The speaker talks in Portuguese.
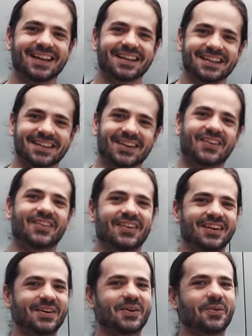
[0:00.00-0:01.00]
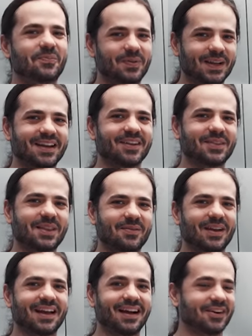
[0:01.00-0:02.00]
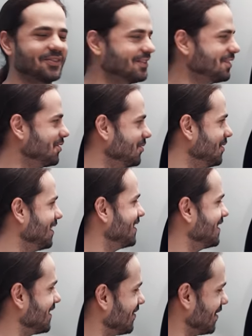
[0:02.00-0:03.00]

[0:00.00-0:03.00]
Então, o pneu também é aro 21 e a gente está